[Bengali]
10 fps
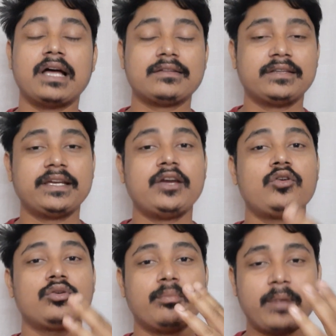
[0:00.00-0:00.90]
তার থেকেও
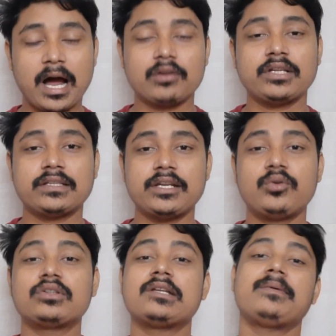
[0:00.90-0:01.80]
আরও তাড়াতাড়ি
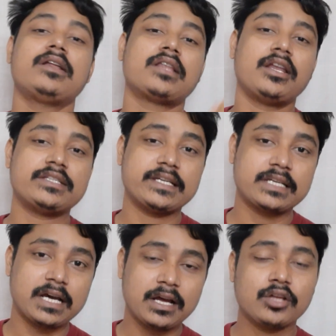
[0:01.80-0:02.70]
করতে পারলে তাহলে
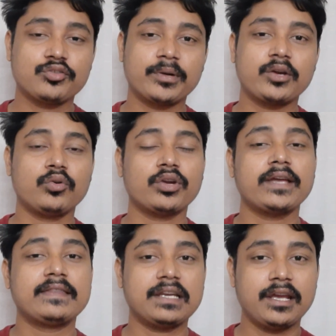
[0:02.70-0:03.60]
যেটা তোমার কোনো
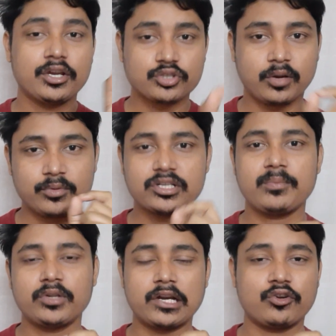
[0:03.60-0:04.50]
ক্ষেত্রে সমস্যা
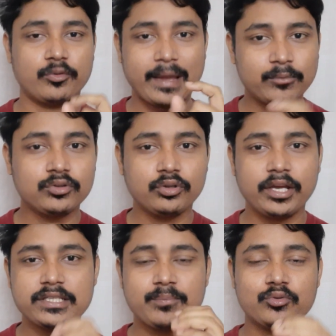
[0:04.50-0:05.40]
প্রদান করবে এমন তো
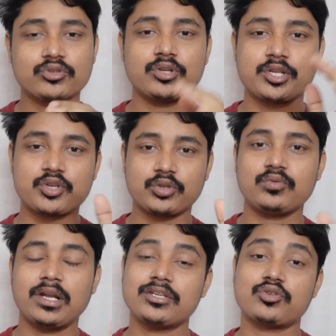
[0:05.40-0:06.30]
নয় যে প্রশ্নতে
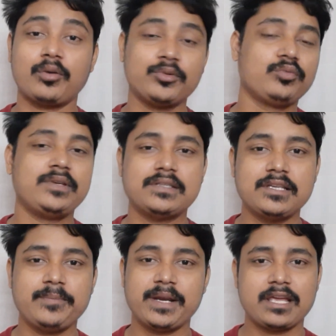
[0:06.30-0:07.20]
যতগুলো আছে সবই তুমি
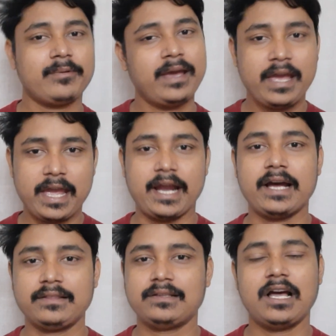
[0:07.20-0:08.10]
ইজিলি পেরে যাবে
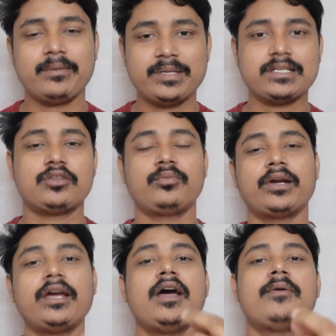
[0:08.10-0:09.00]
একাত্তা থাকবে যেটা
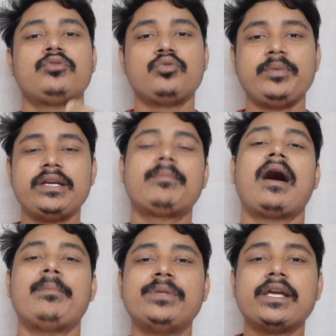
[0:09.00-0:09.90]
তোমাকে দু মিনিট
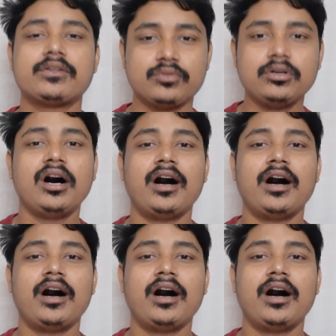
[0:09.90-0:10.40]
ভাবতে একটু